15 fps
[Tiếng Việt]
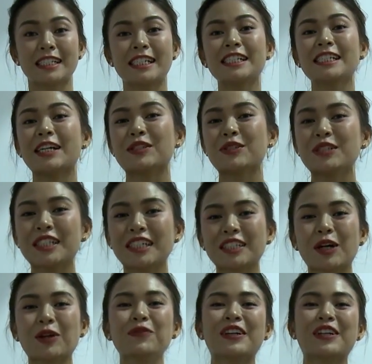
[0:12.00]
Xin chào chương trình
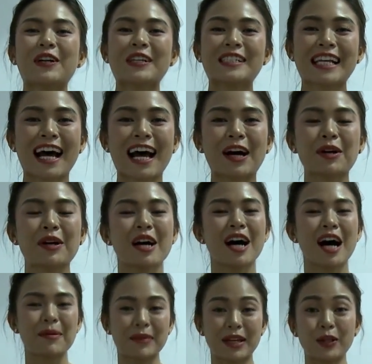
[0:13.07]
Khẩu vị ngôi sao.
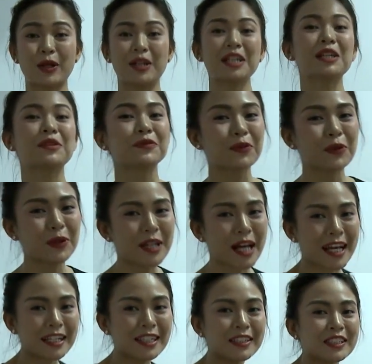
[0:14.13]
Hôm nay Thủy rất là vui
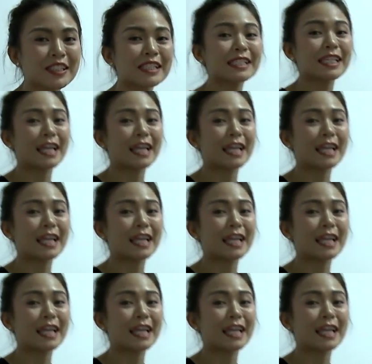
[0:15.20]
để được chia